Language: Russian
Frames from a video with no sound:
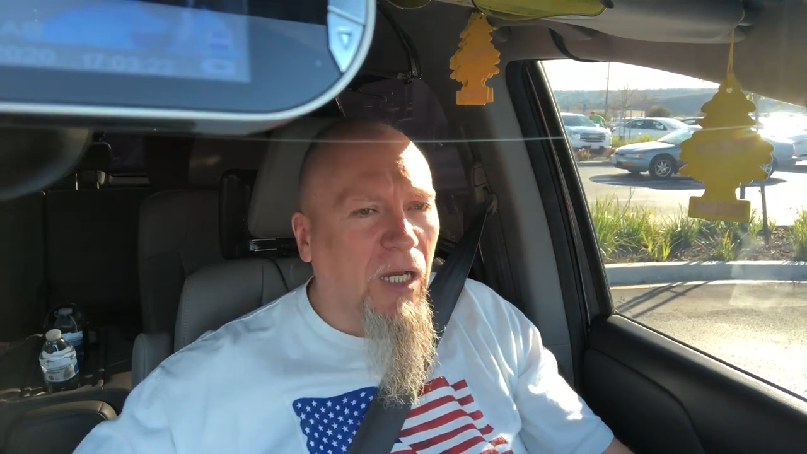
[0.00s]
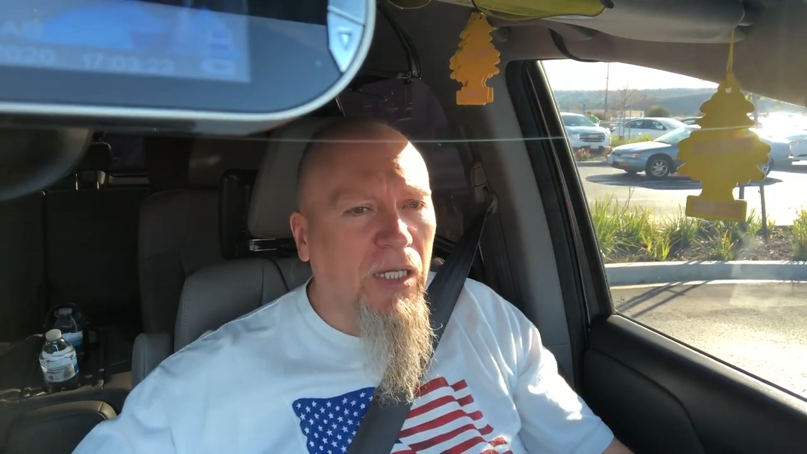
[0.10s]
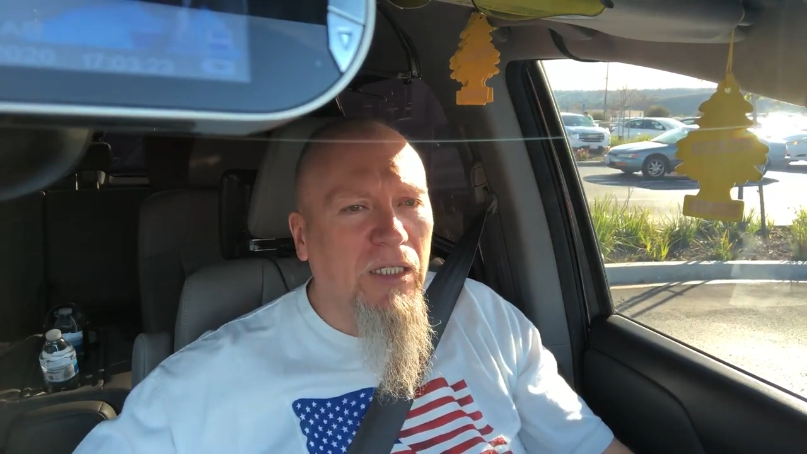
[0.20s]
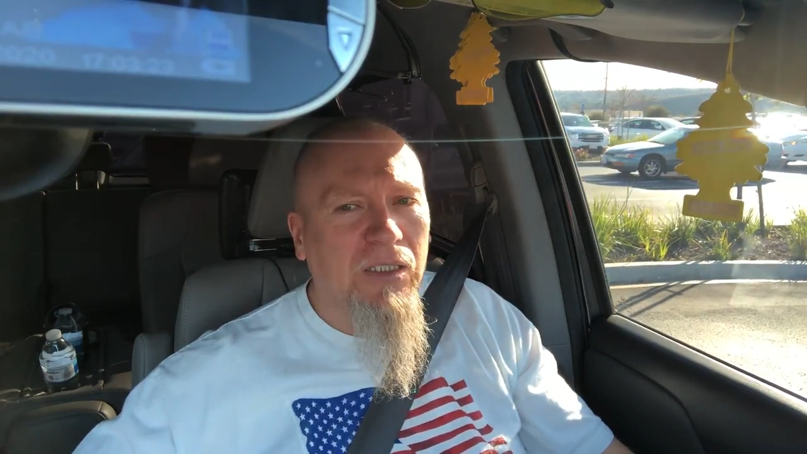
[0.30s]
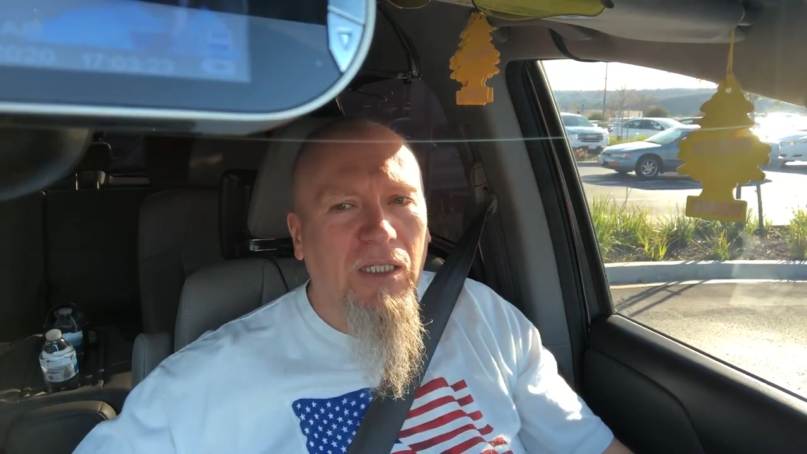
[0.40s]

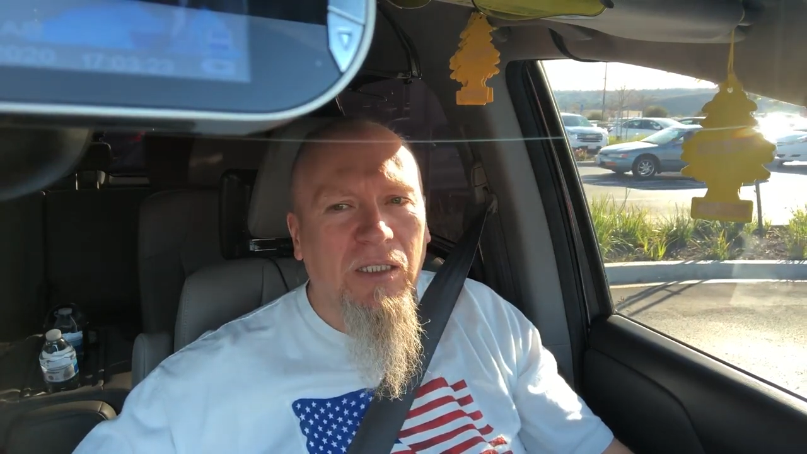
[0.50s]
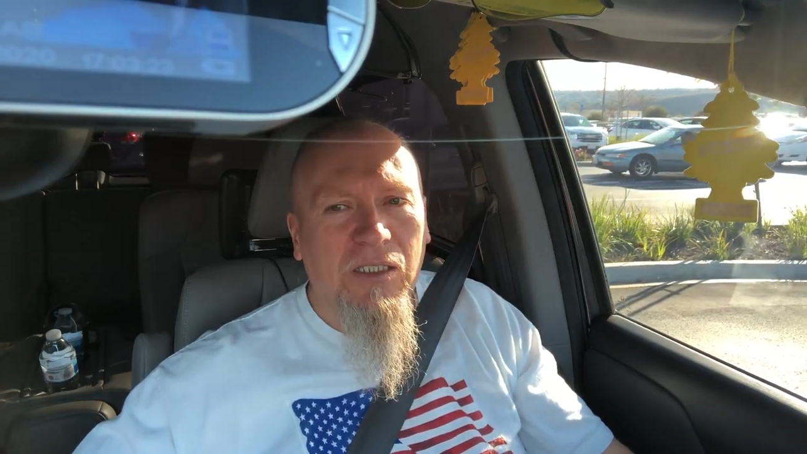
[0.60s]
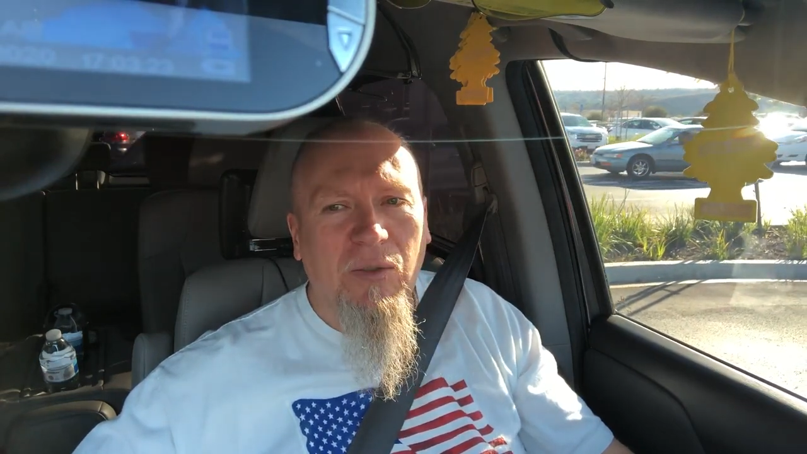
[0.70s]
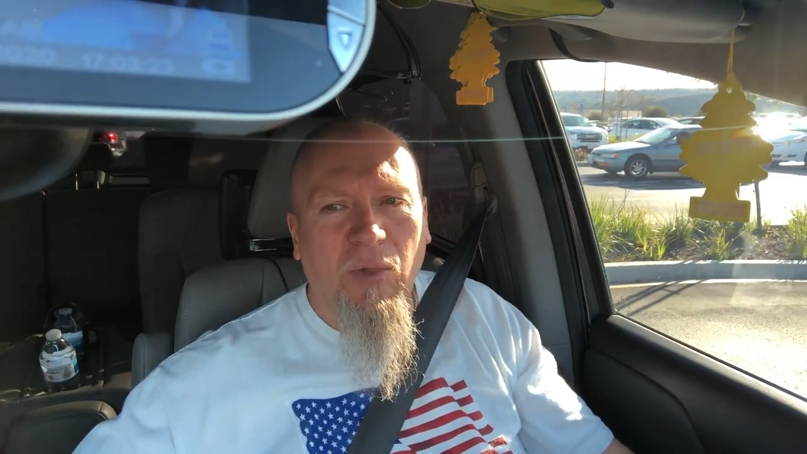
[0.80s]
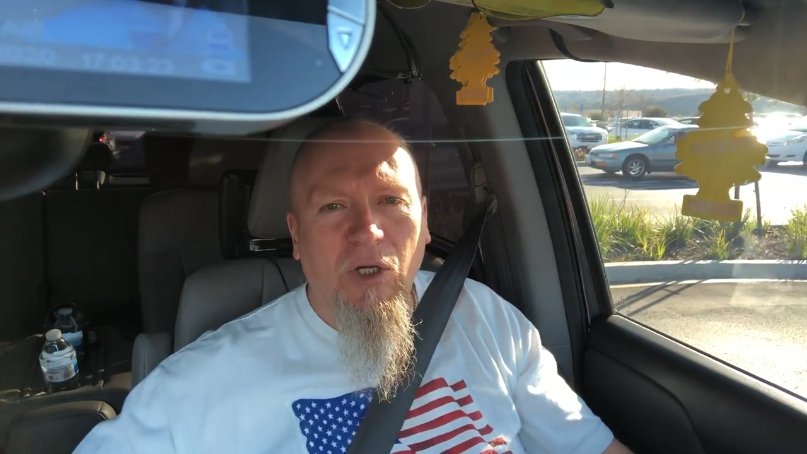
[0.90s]
А если они
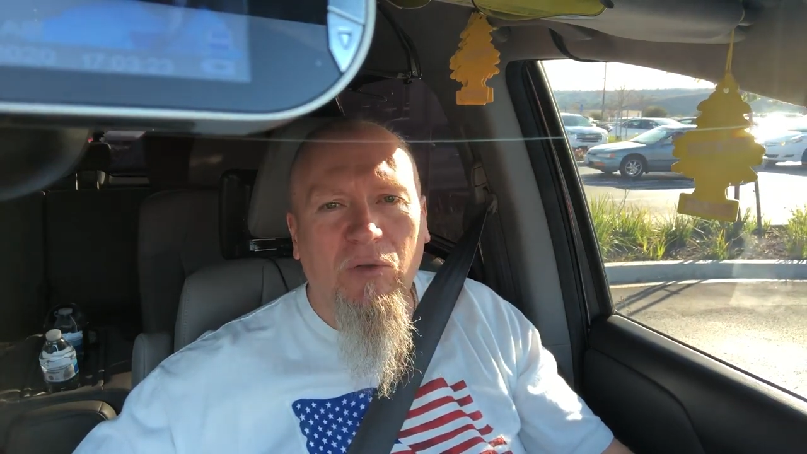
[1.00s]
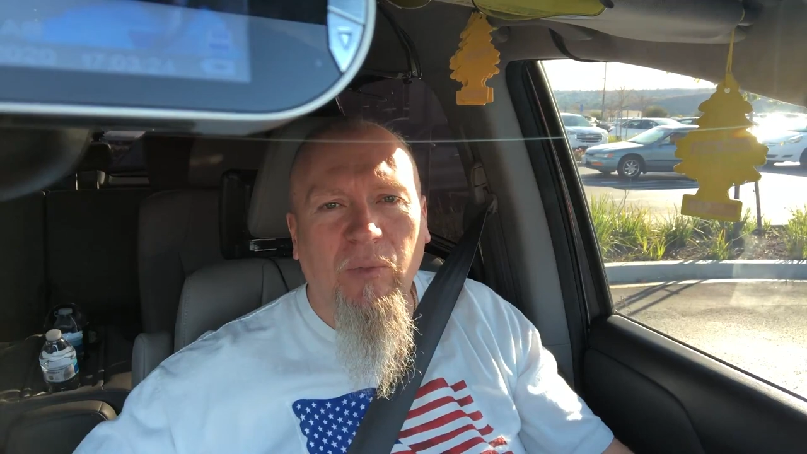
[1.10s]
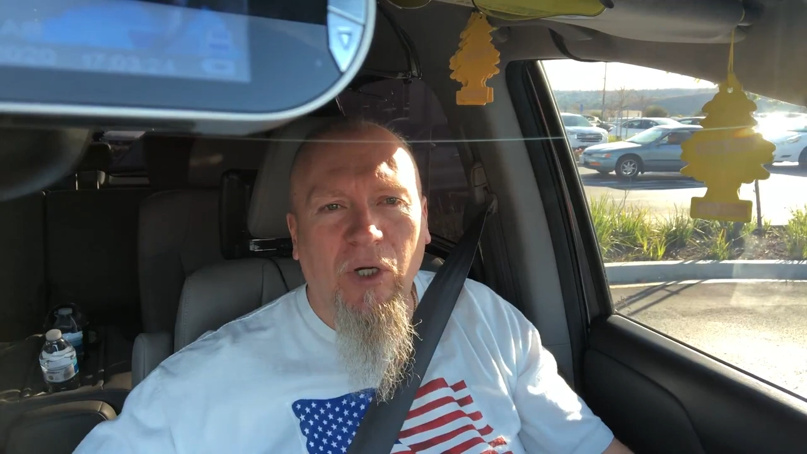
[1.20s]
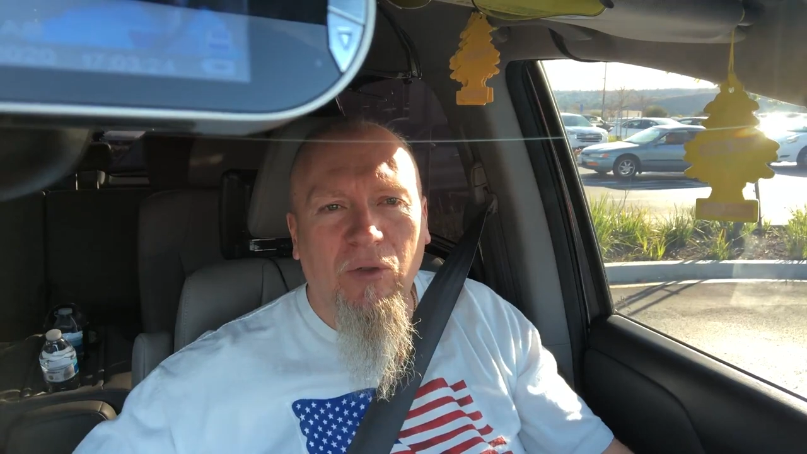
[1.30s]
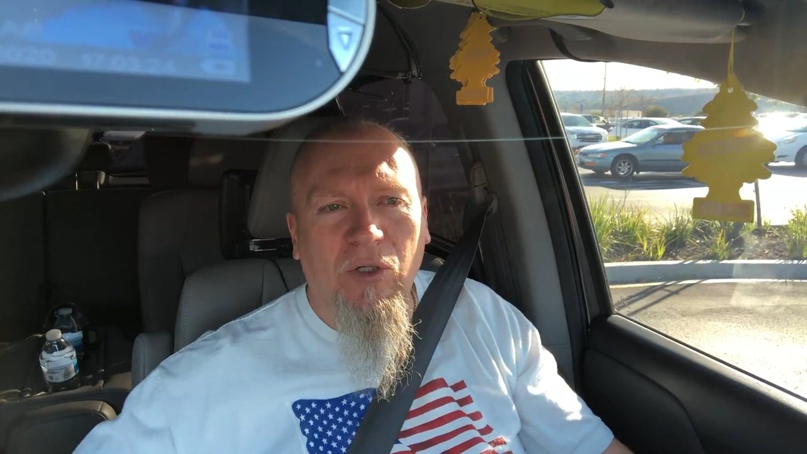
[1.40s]
снимают
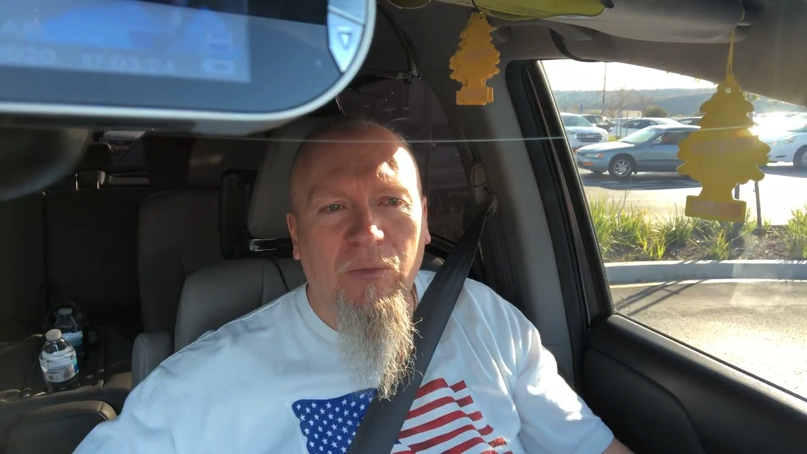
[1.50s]
пару